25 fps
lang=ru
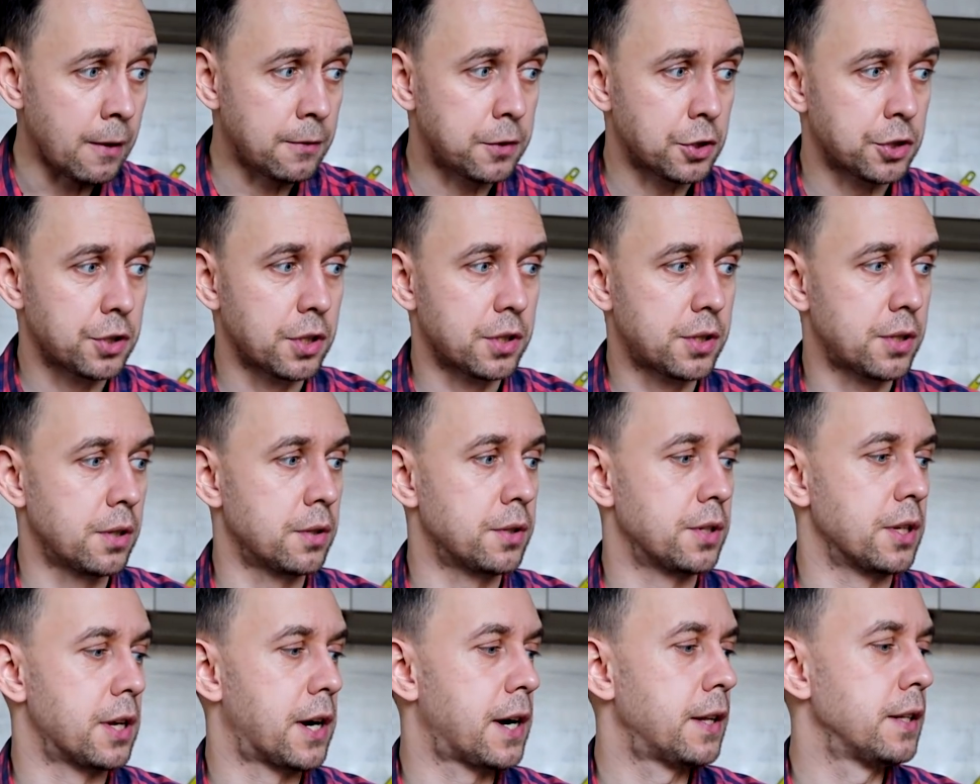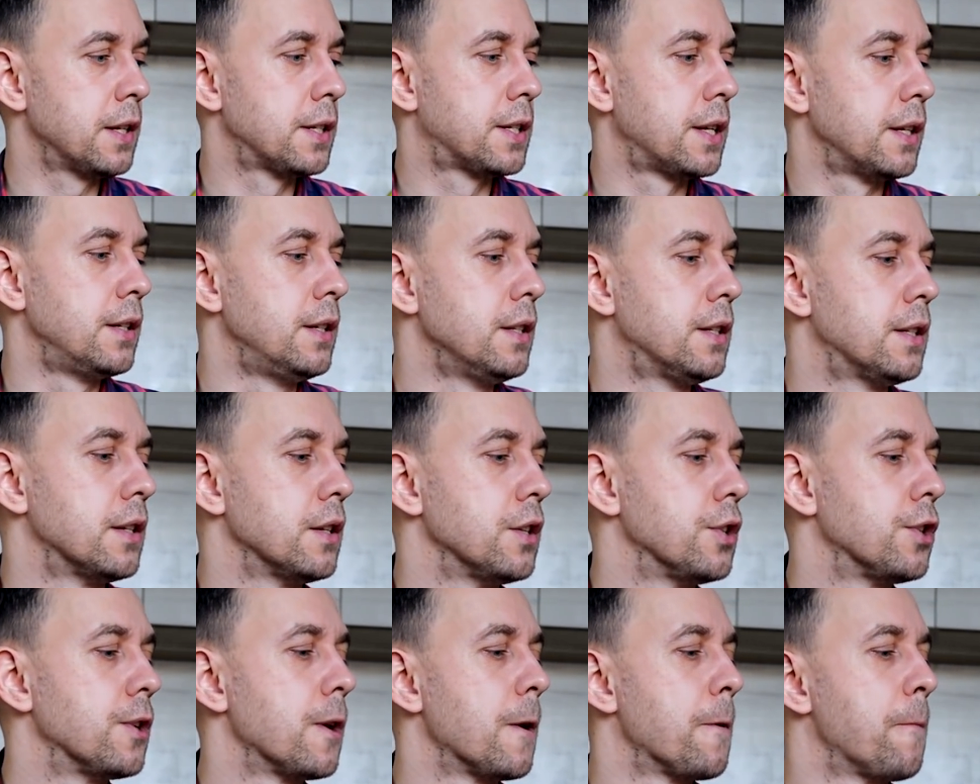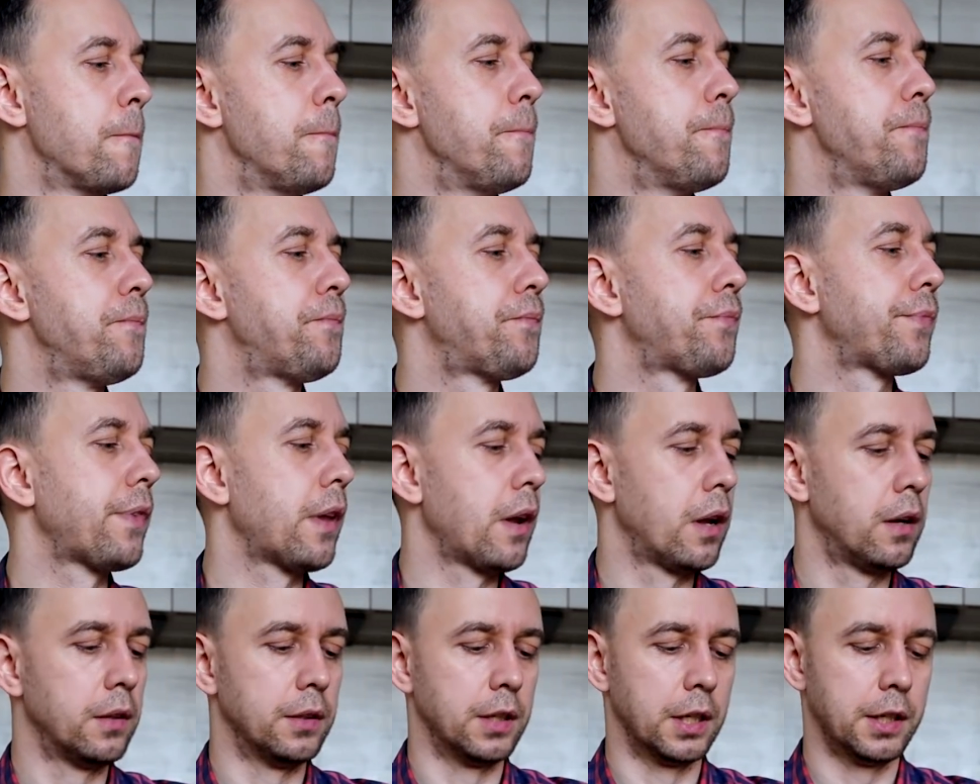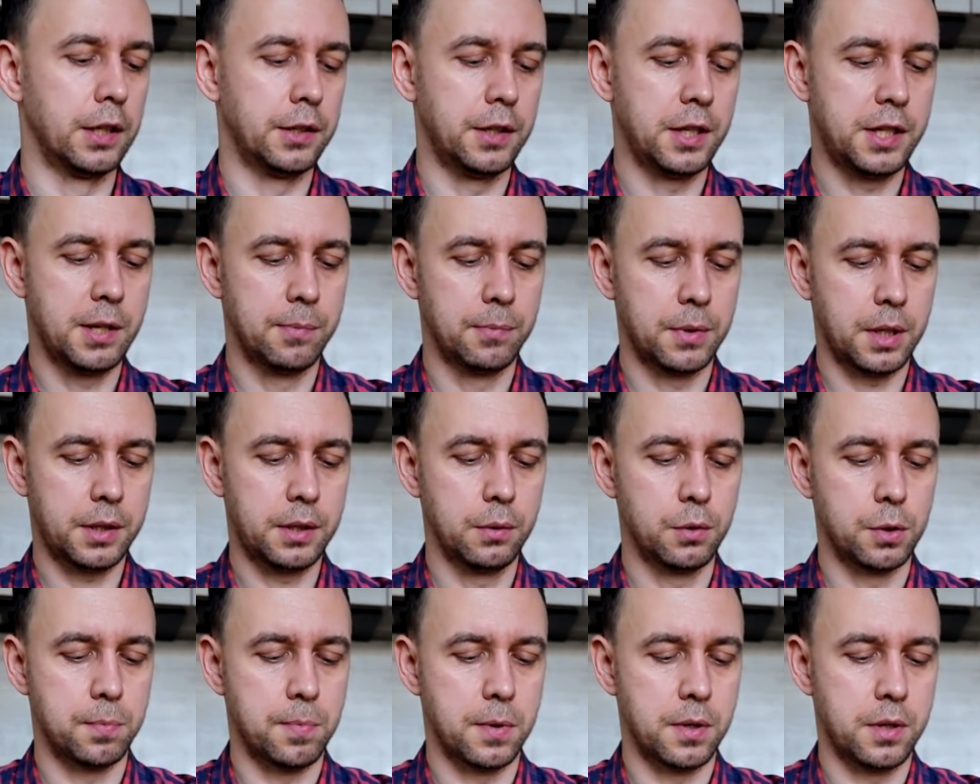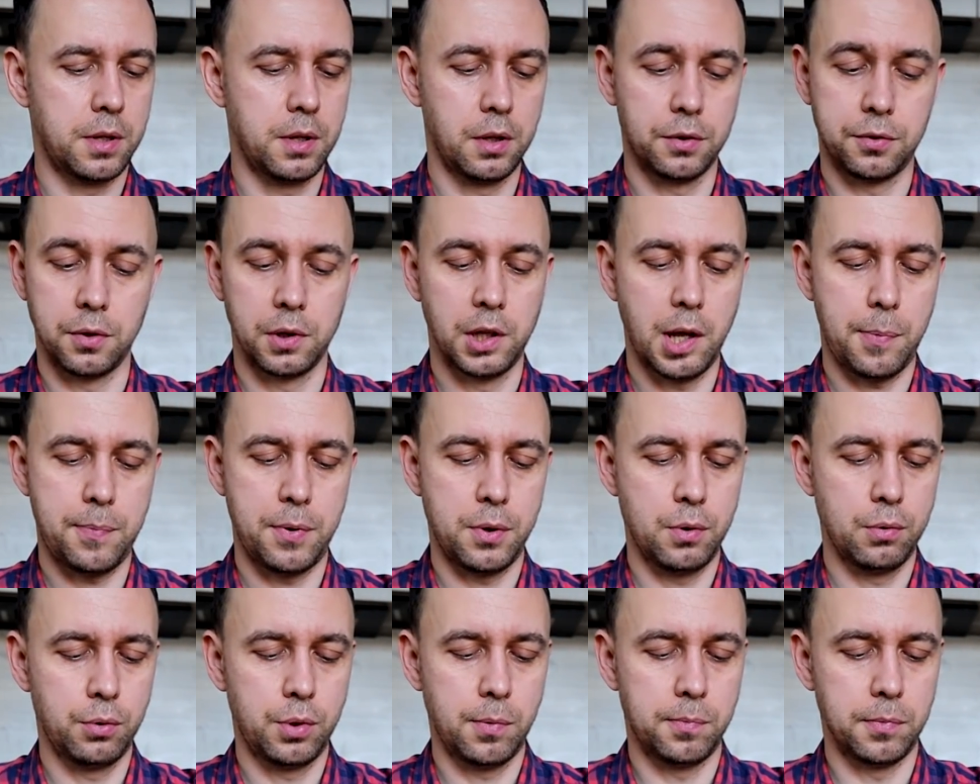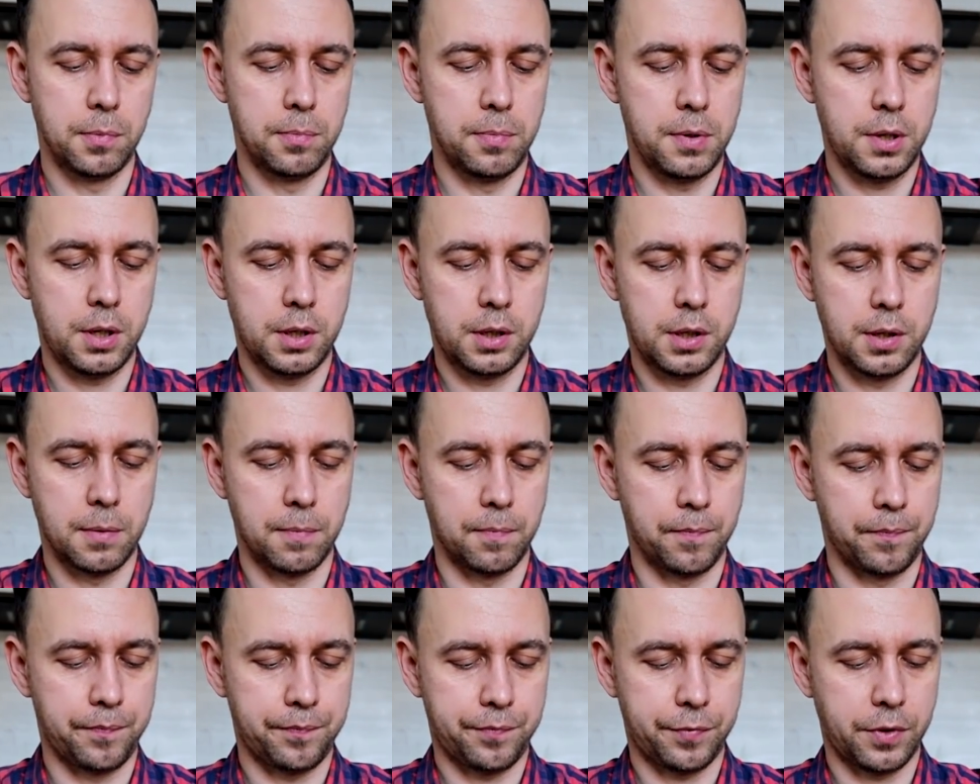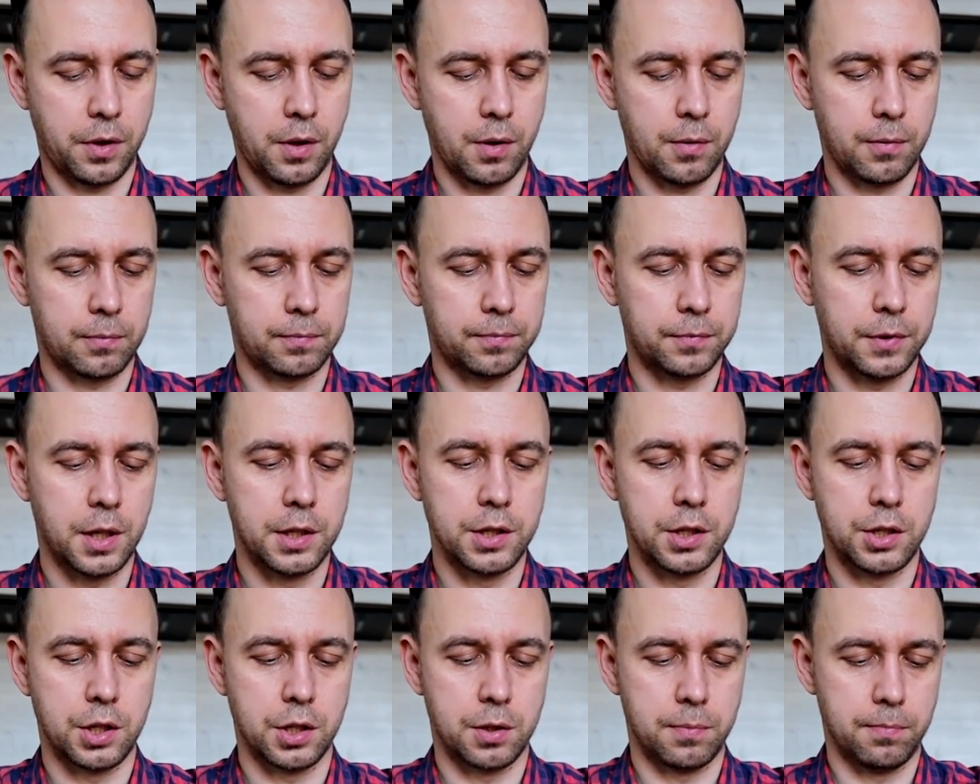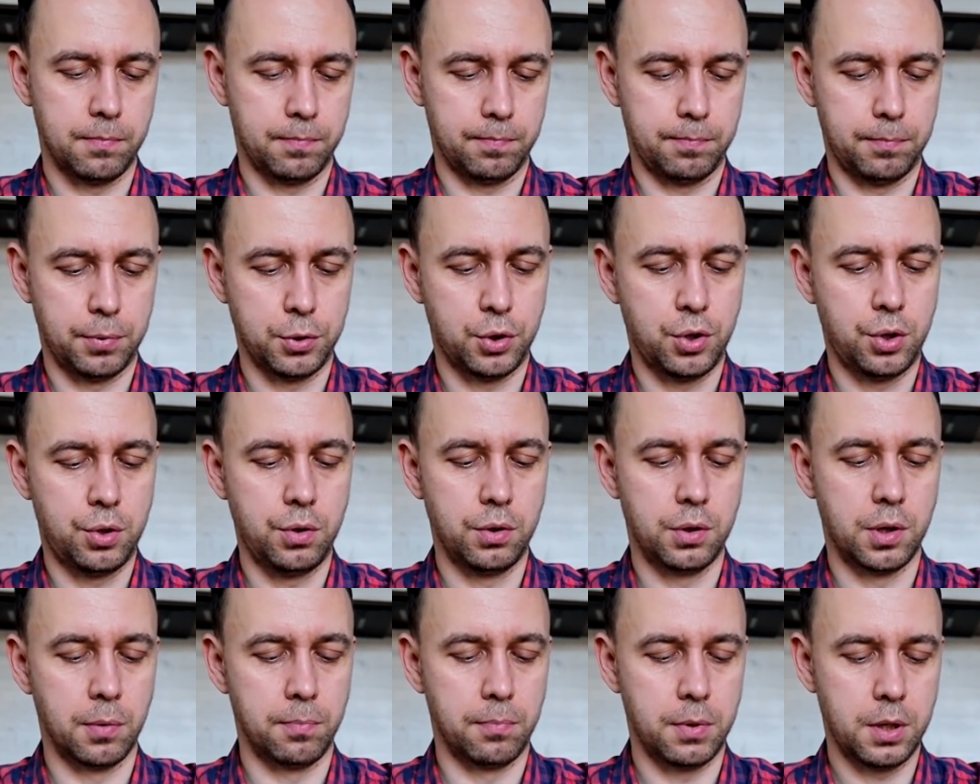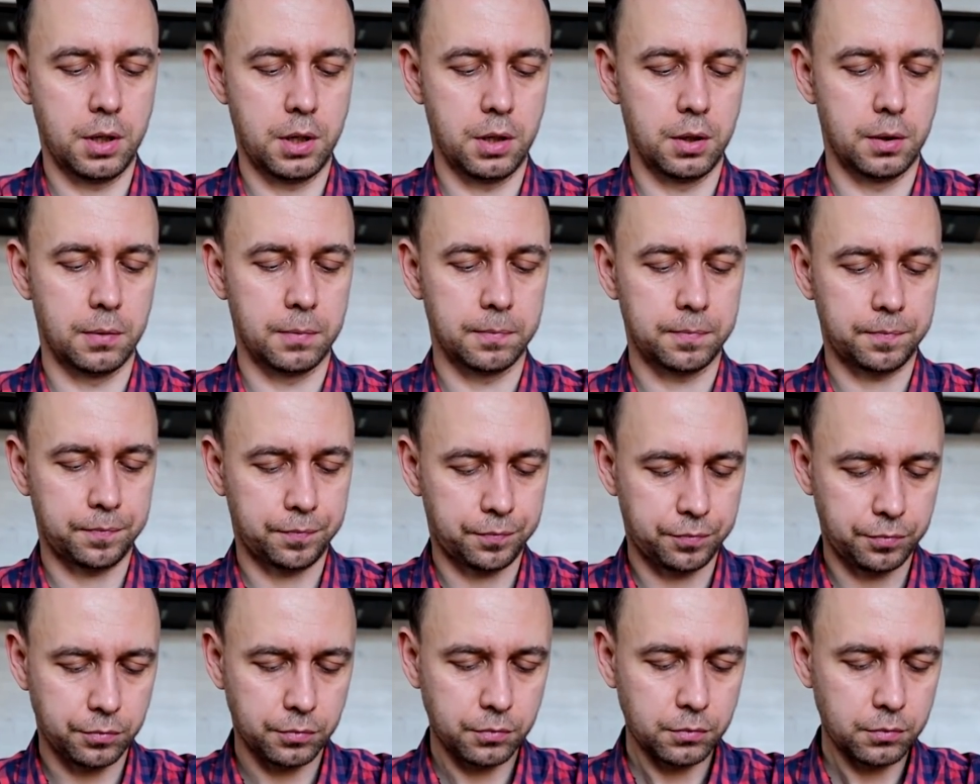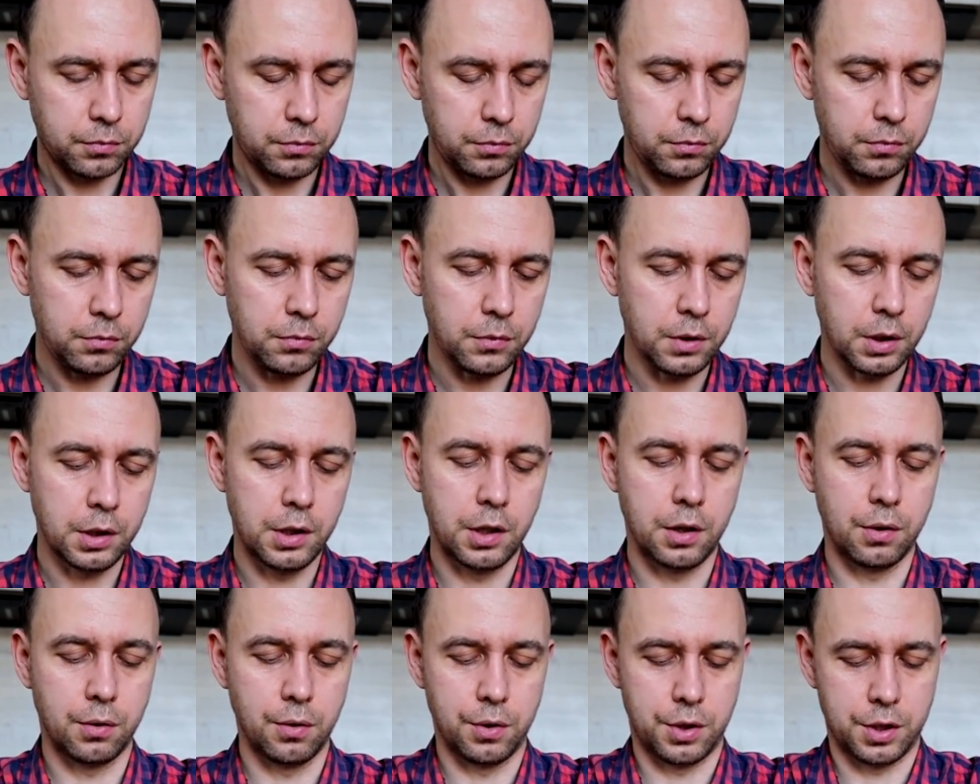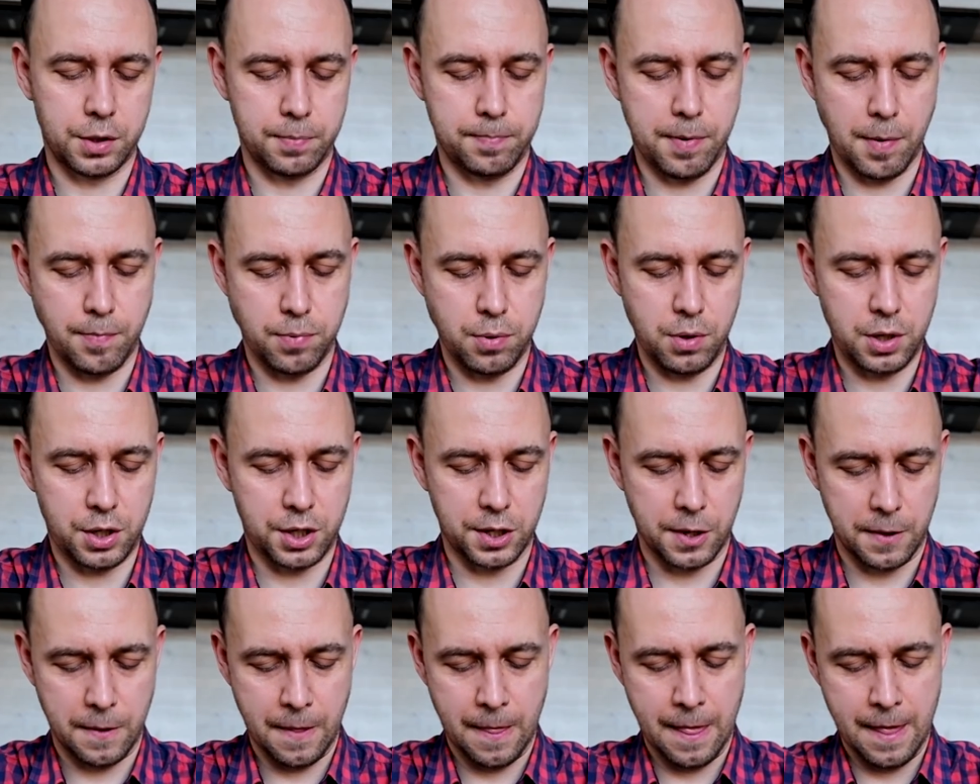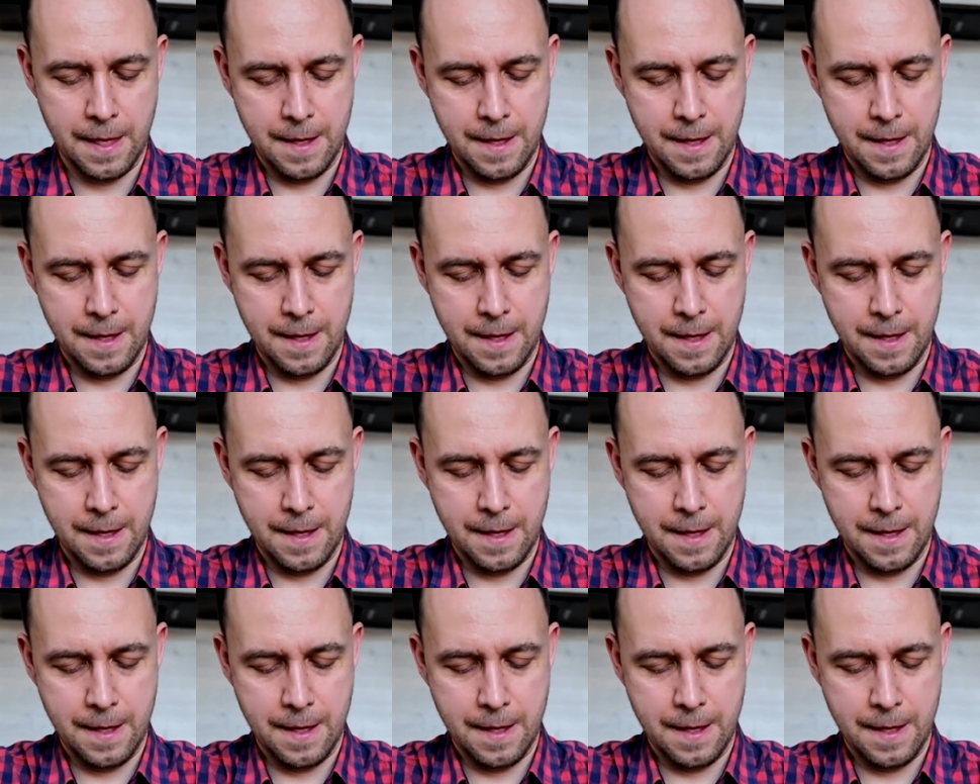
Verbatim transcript: то, что солнце рано садится еще. Надо до темноты успеть сделать. В лапе неудобно бегать там. Оно сейчас по чуть-чуть там бегает. И хочется побольше.